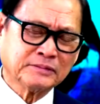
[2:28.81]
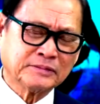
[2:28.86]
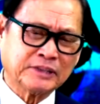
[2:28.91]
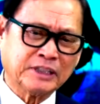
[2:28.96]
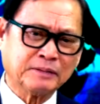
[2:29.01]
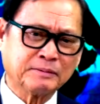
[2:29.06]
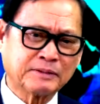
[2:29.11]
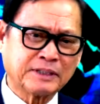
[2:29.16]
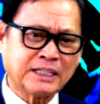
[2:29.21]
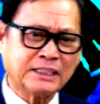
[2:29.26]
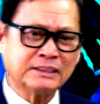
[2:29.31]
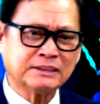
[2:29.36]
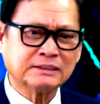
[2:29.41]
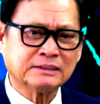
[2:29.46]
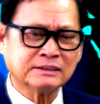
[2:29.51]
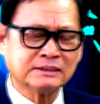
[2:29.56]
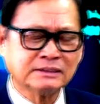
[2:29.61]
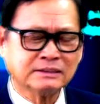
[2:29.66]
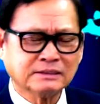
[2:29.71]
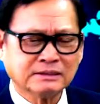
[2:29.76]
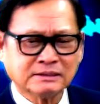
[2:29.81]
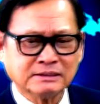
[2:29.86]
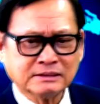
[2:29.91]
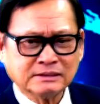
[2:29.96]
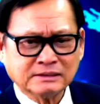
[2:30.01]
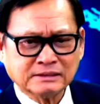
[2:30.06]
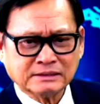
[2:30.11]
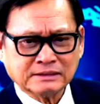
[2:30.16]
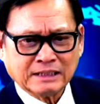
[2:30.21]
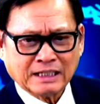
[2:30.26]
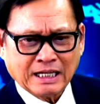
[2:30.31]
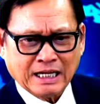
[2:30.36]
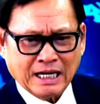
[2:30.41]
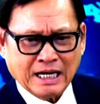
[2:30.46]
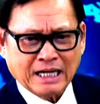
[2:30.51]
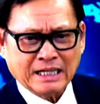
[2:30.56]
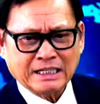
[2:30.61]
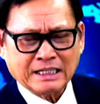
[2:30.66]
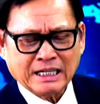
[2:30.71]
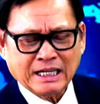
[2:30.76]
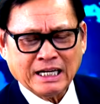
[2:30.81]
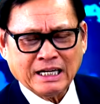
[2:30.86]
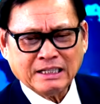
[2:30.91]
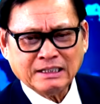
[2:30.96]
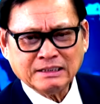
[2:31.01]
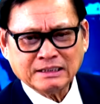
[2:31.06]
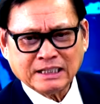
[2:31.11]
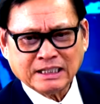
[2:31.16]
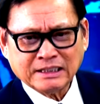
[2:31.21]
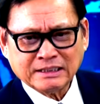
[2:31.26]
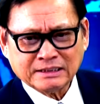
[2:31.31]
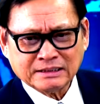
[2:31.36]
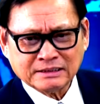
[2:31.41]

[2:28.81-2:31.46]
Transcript: tìm cách hạ giá cái